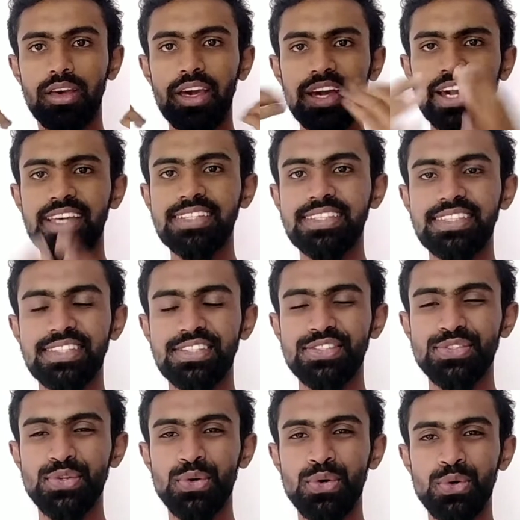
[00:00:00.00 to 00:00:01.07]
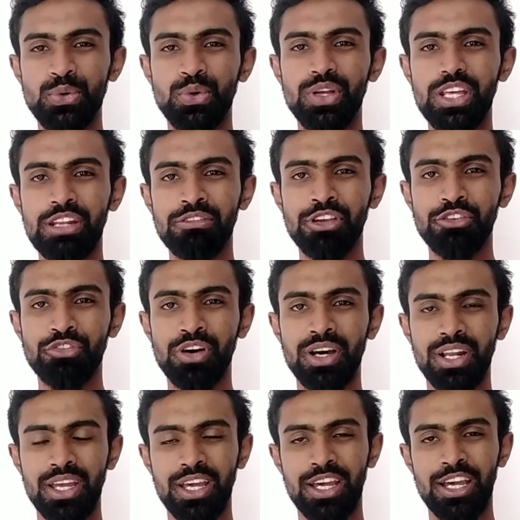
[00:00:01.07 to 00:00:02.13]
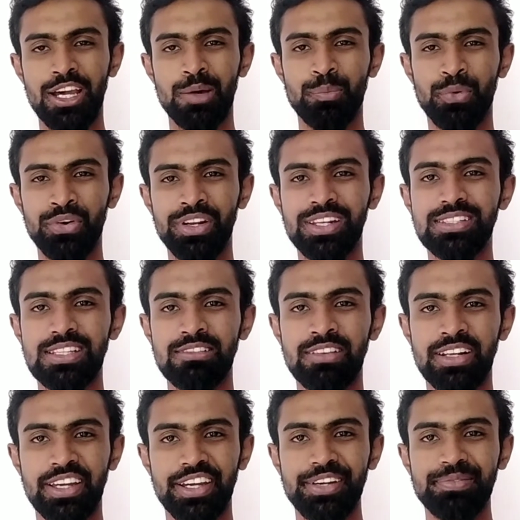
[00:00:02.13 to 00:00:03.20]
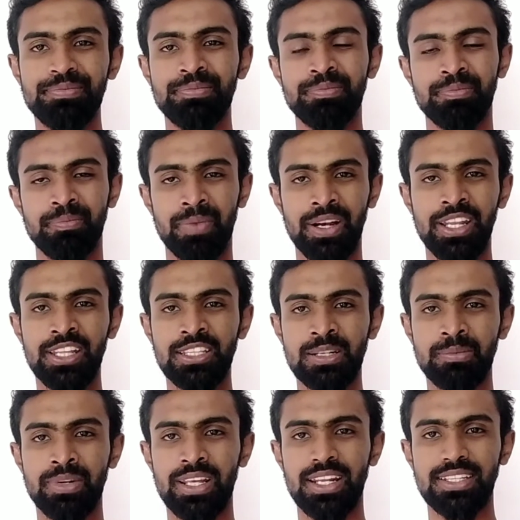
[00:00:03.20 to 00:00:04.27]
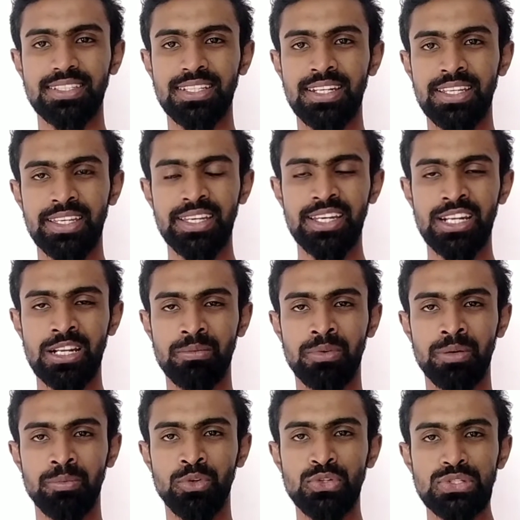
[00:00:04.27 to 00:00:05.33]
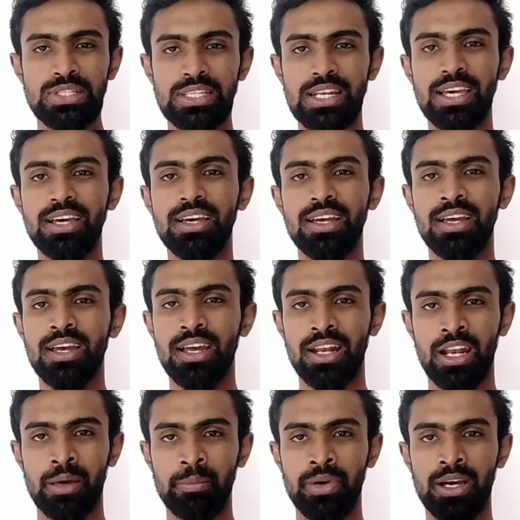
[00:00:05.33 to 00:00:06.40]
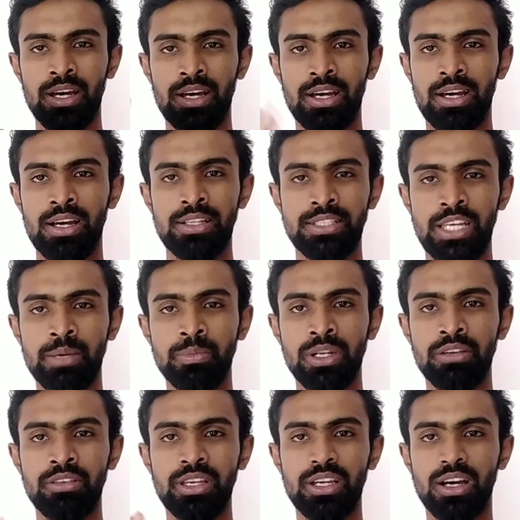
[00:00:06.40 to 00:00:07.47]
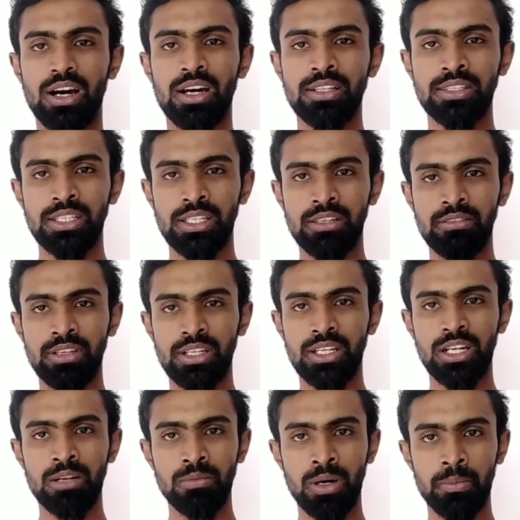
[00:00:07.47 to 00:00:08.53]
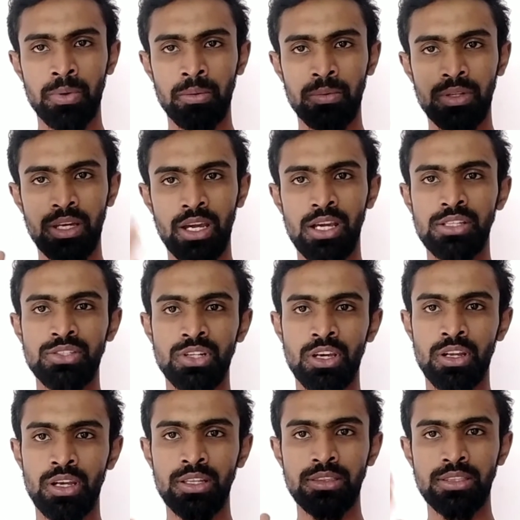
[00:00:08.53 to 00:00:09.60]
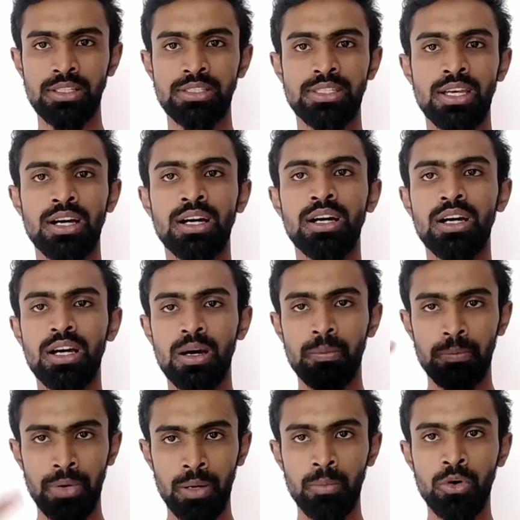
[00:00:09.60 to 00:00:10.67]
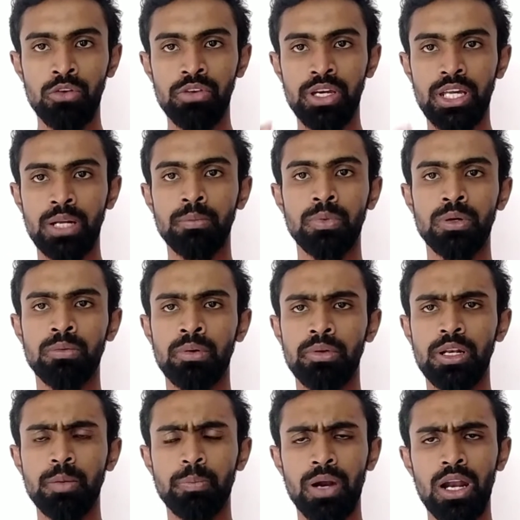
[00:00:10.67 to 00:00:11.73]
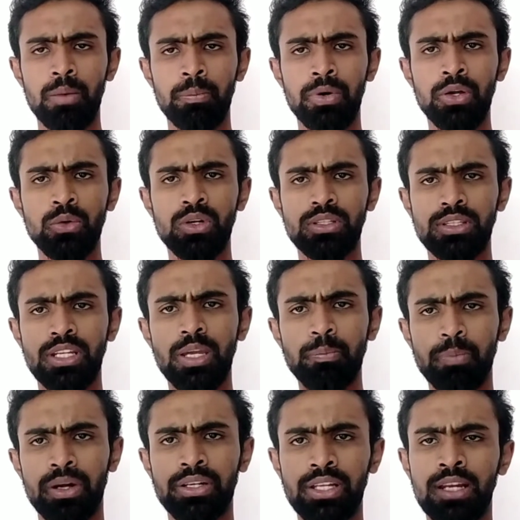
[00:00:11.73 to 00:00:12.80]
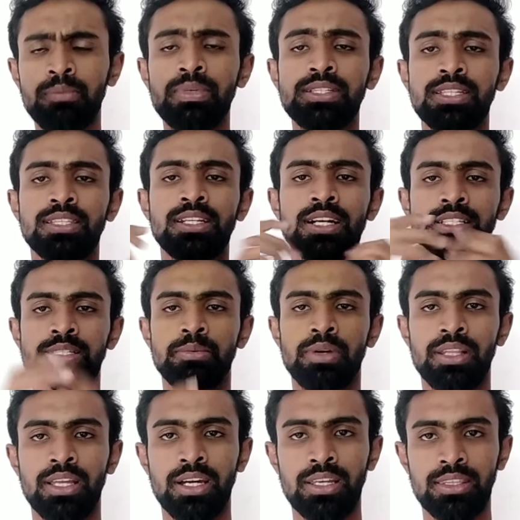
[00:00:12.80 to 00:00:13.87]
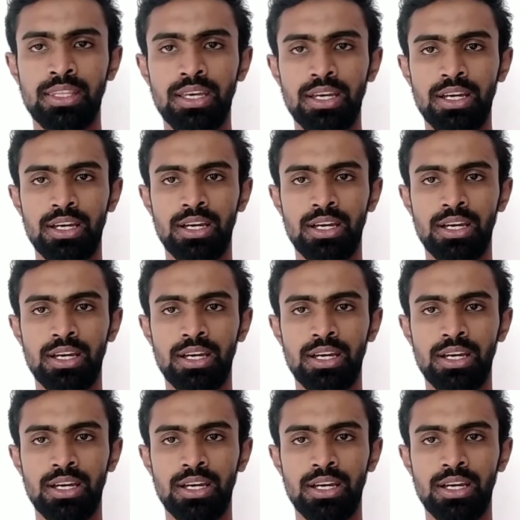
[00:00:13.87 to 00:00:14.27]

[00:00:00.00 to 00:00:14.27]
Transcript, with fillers: ஹே கைஸ் ஸோ டுடே ரிவ்யூ ஃபார் பொன்னியின் செல்வனுங்க மணிரத்னம் டைரக்ஷனில் ஏஆர் ரமன் மியூசிக்கில் நம்ம ஜெயம் ரவி கார்த்திக் விக்ரம் அப்புறம் வந்து ஐஸ்வர்யா ராய் த்ரிஷா பிரபு விக்ரம் பிரபு அப்படின்னு பல பேர் ஒரு திரை பட்டாரமே சேர்ந்து நடித்த படம் தாங்க இந்த